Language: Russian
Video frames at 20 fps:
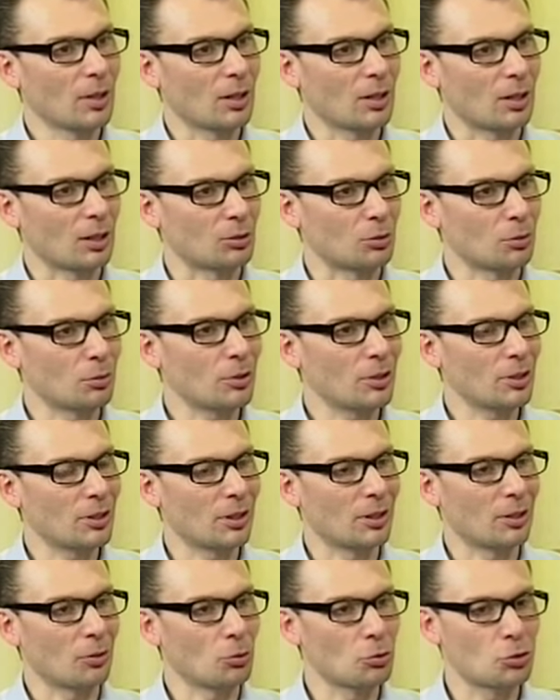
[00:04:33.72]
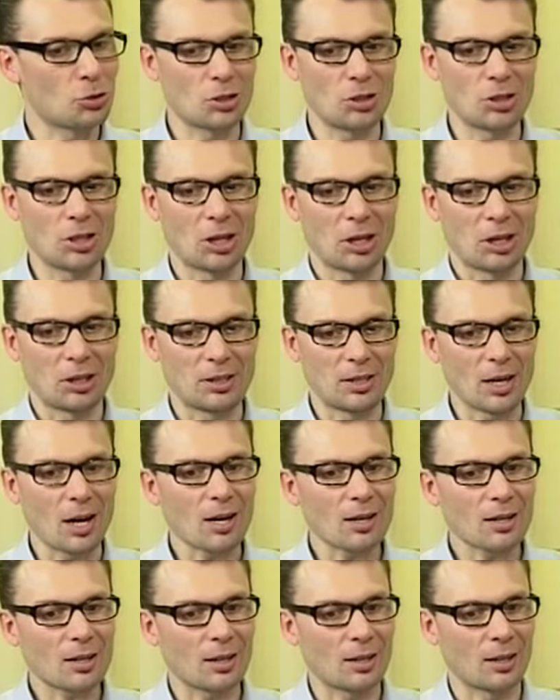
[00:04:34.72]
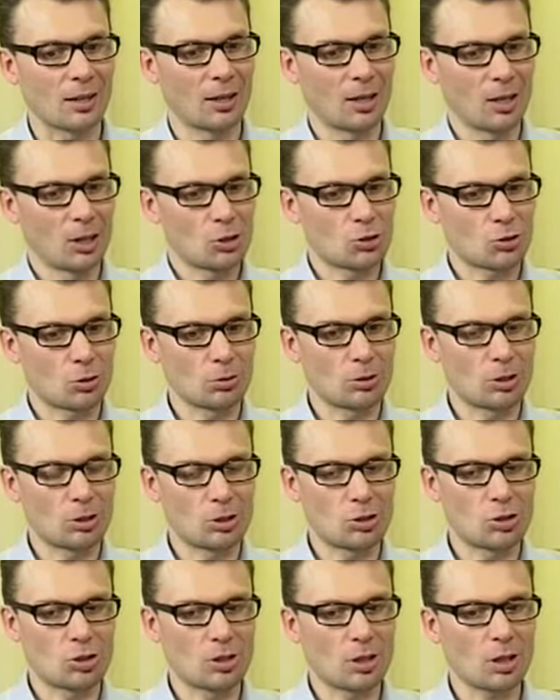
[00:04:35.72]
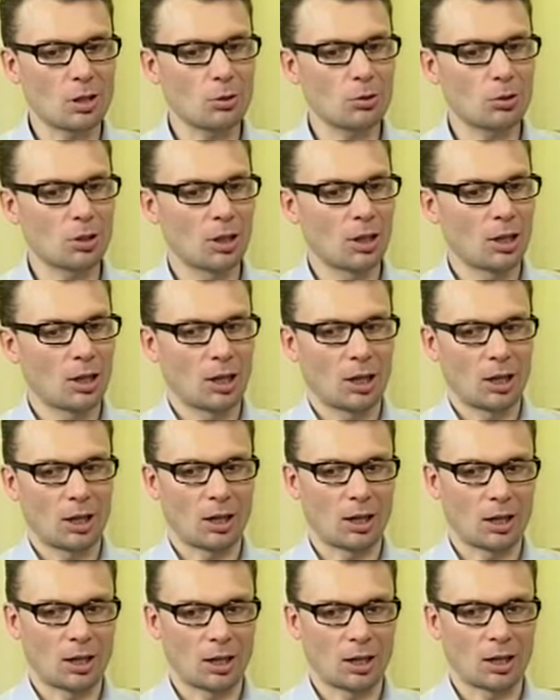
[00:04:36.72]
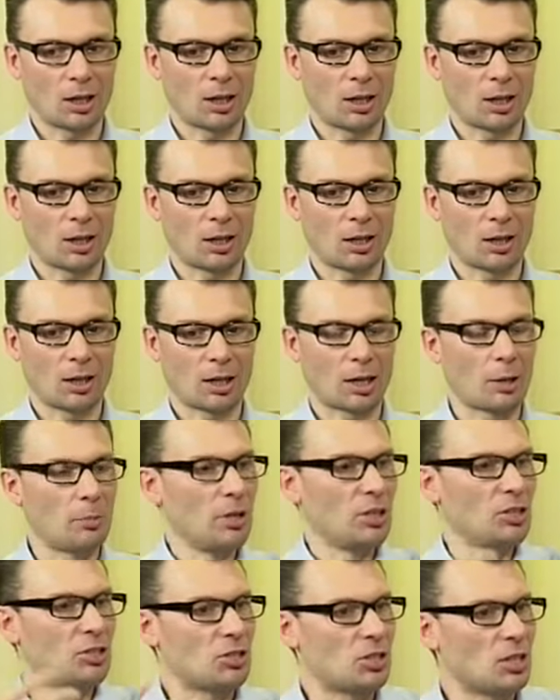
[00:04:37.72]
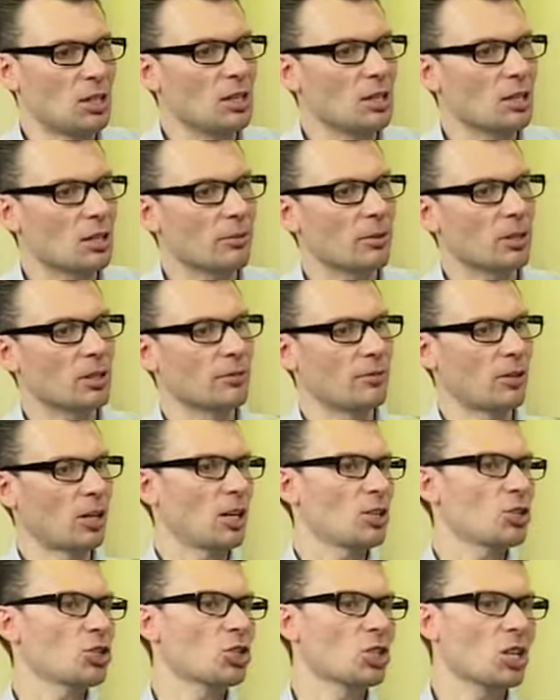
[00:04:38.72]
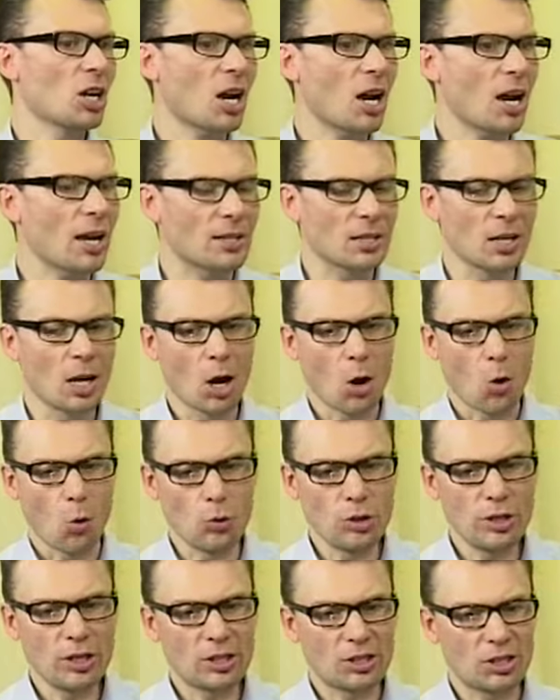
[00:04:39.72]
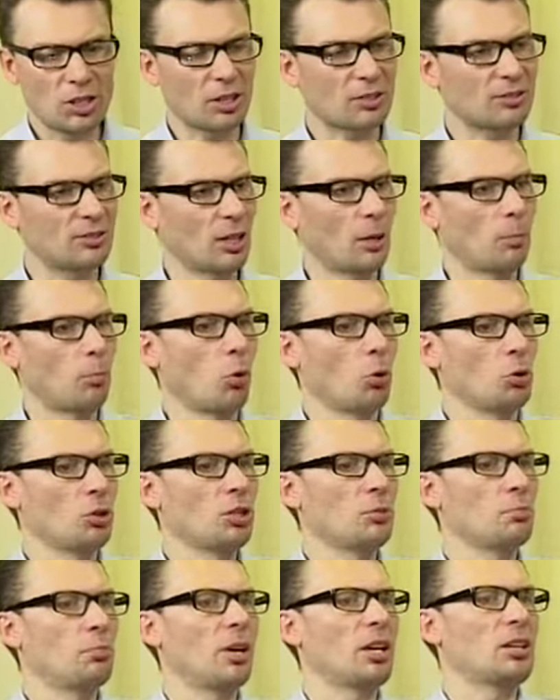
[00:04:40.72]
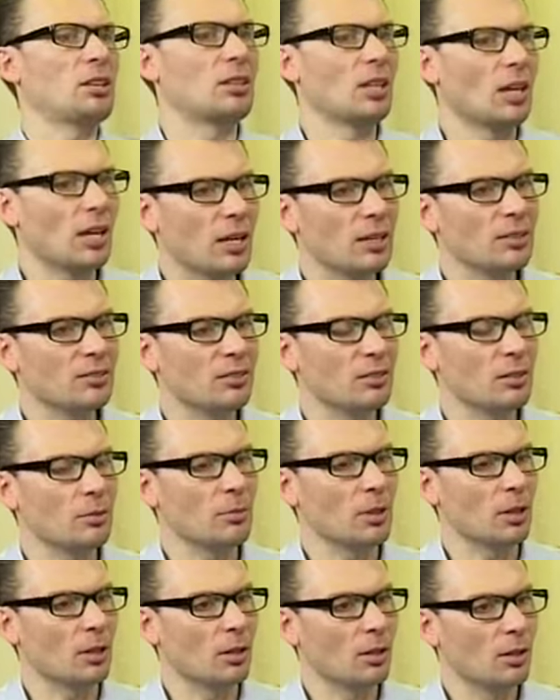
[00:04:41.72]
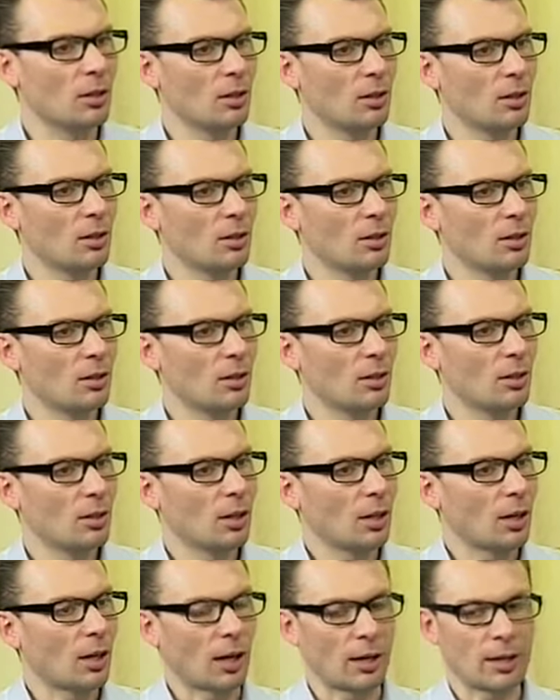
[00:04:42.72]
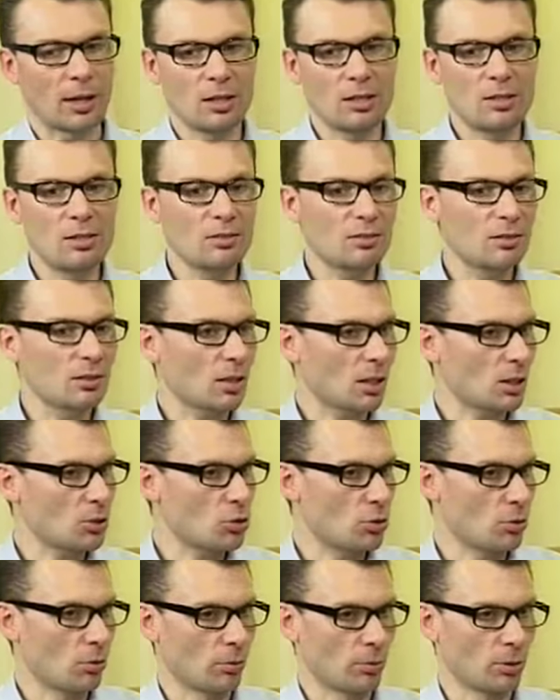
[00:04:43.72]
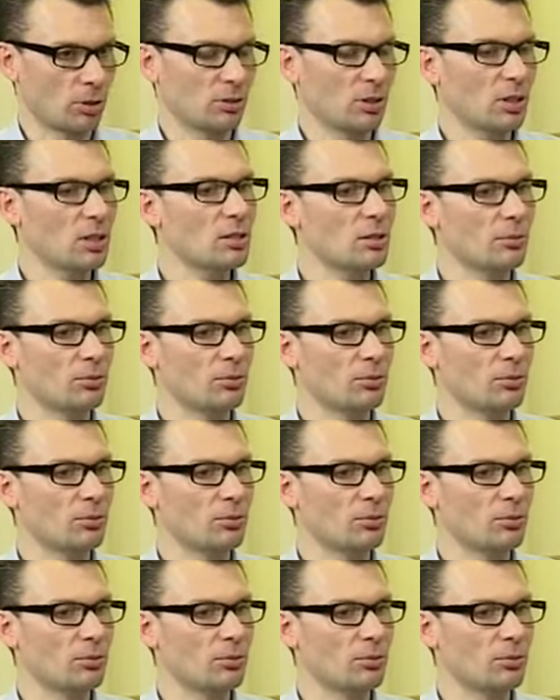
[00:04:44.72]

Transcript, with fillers: которые очень ярко что-то начинают э, комментировать, выражать. У них так. текст наполнен претензиями. А я единственное хочу, вот знаете,